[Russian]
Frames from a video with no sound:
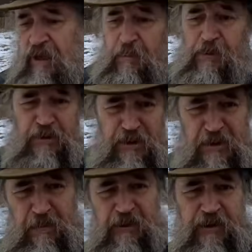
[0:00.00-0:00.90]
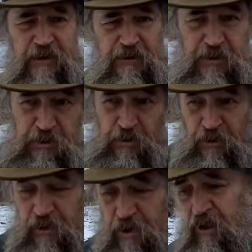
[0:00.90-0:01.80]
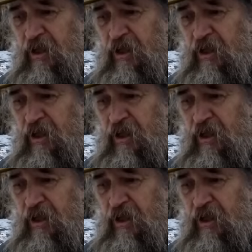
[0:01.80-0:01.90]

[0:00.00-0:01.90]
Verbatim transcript: я просто смотрел, что